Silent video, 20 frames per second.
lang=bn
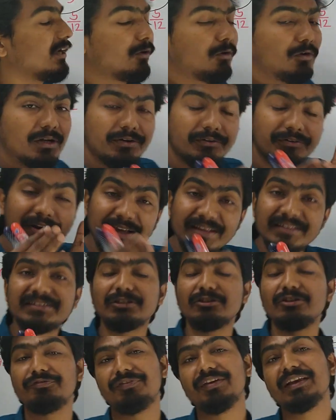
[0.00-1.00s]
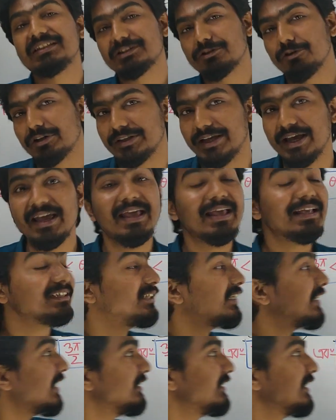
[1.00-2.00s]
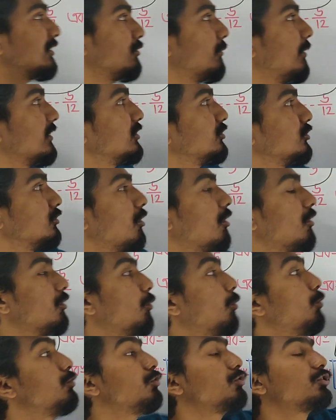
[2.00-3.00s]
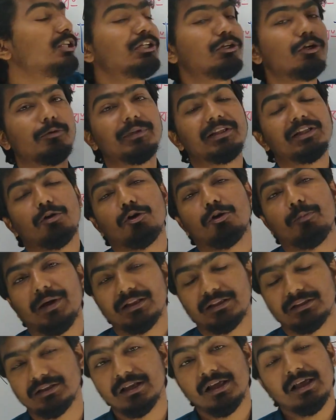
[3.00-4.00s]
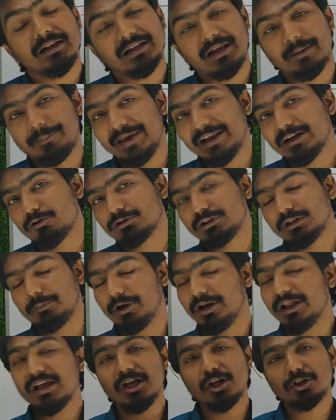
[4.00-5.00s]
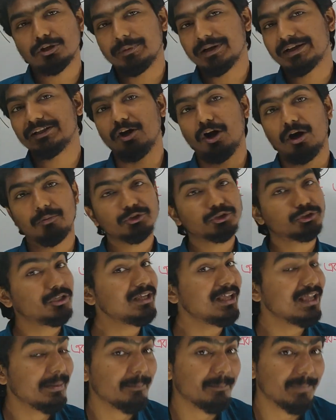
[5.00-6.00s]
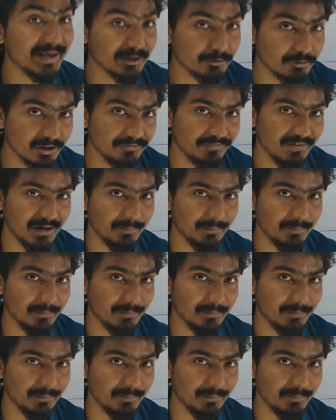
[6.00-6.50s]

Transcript: একটা রেঞ্জ যদি ফিক্সড করে দেয় সেখান থেকে তোমাদের যদি কখনো অন্য ত্রিকোণমিতি অনুপাতটা বের করতে বলে তোমরা কিন্তু অবশ্যই বের করে